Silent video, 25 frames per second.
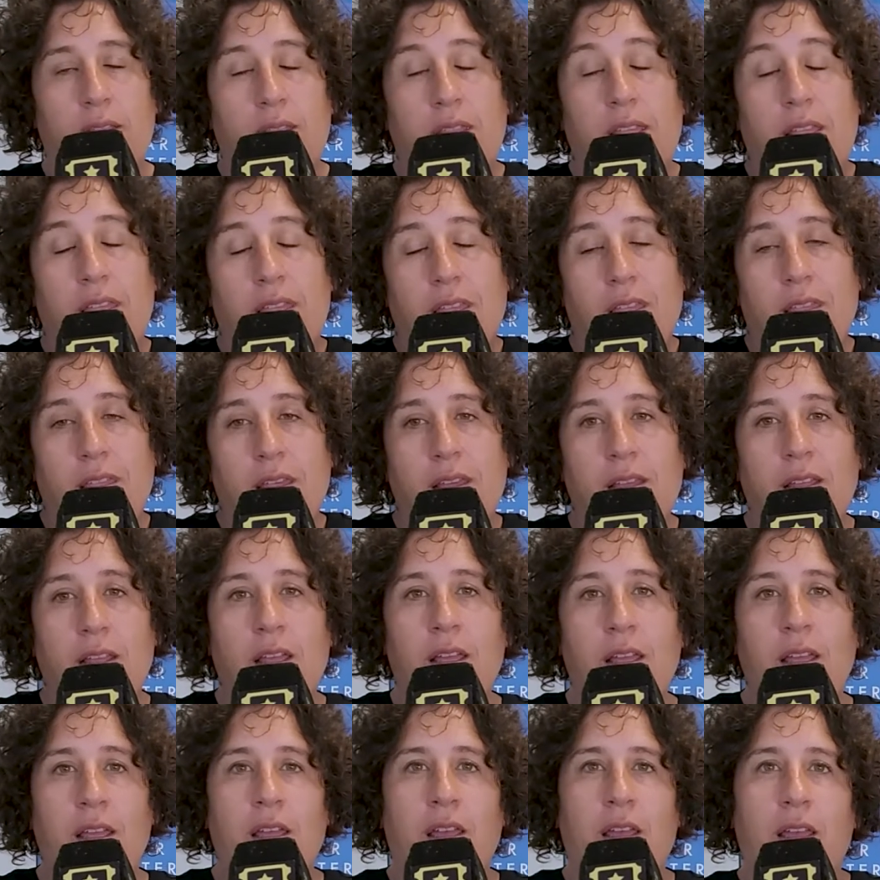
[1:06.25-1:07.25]
deciden
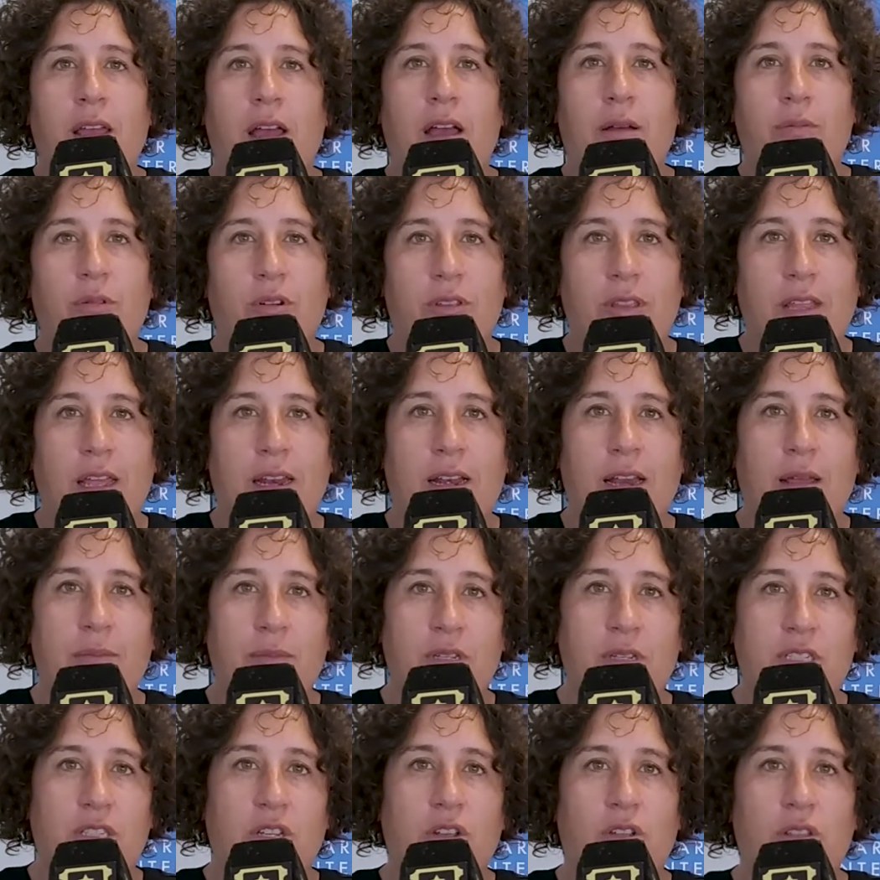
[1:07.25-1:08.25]
abortar la
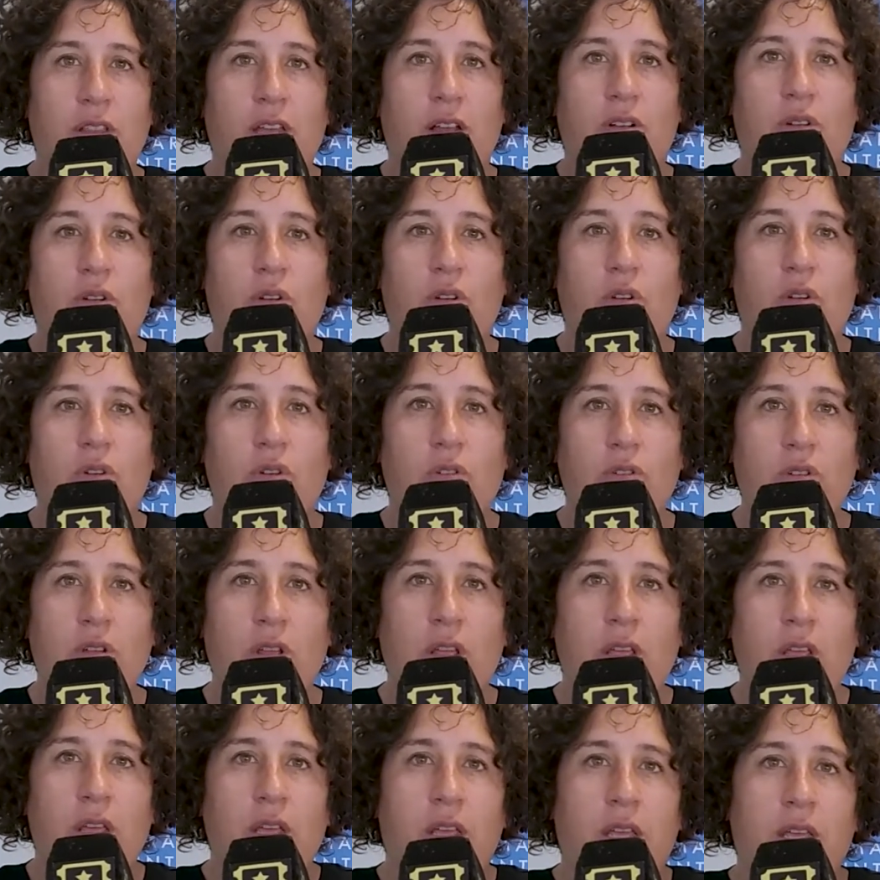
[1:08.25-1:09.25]
misión de Colón
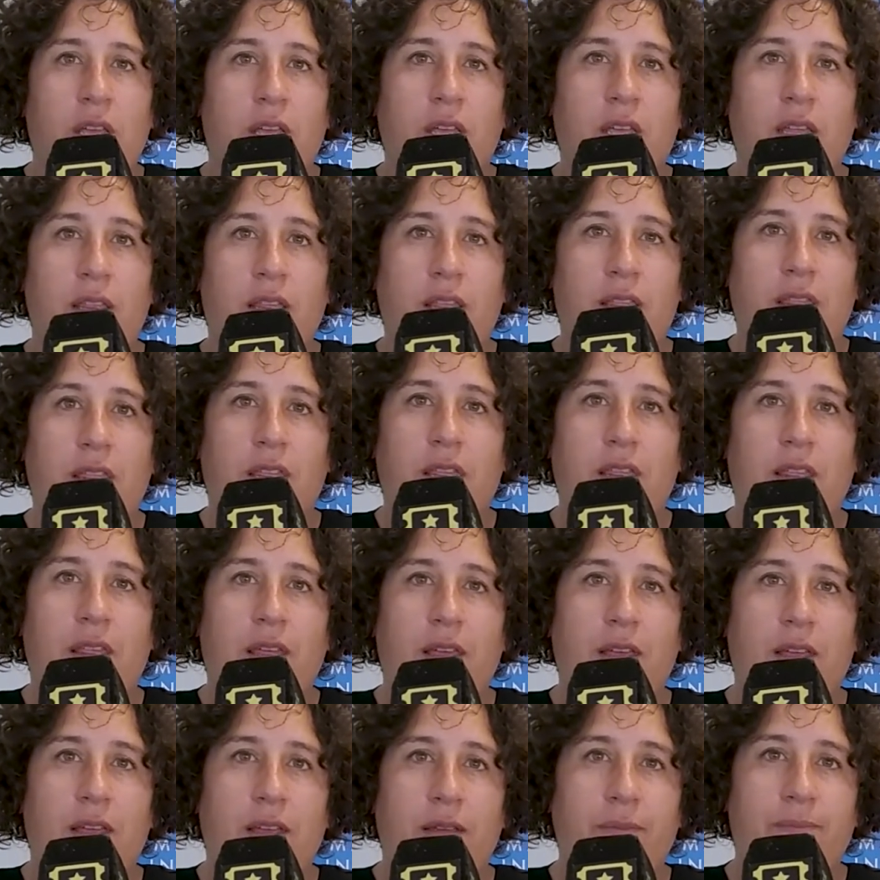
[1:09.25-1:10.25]
y
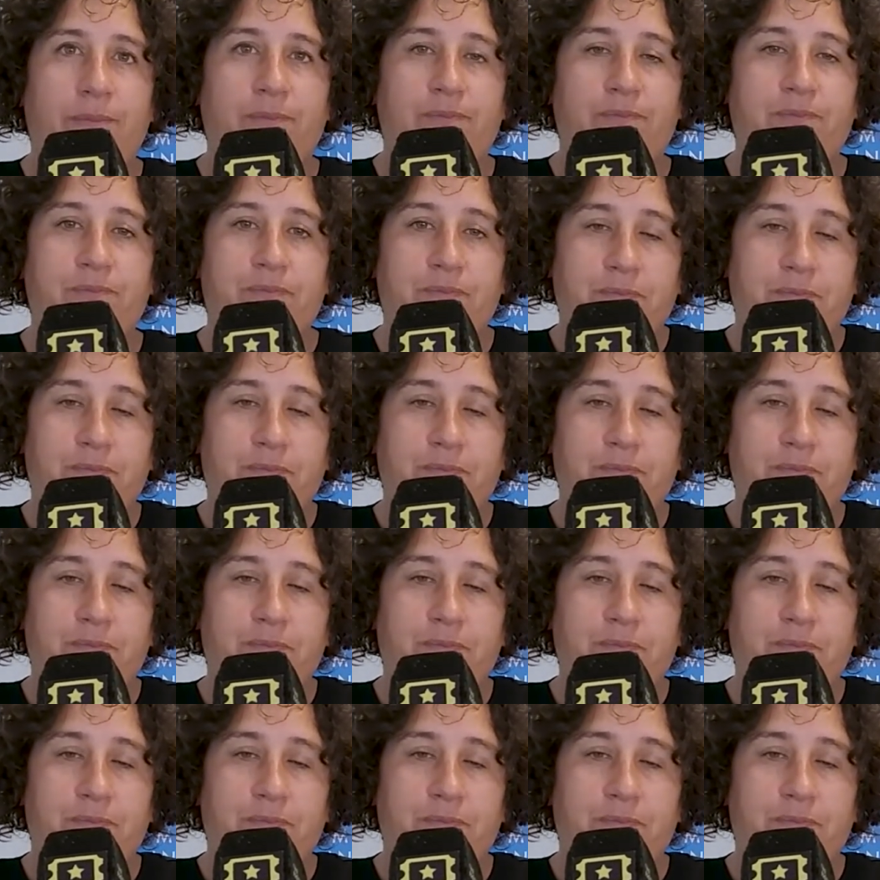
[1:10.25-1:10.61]
deciden